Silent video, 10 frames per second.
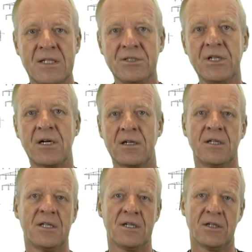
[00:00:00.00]
Tja,
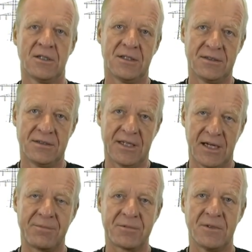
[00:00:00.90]

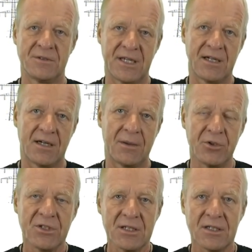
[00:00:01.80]
der, äh, der
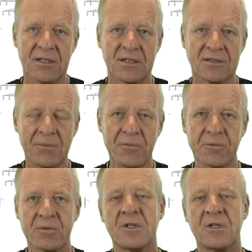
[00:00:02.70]
Ammoniakdampf,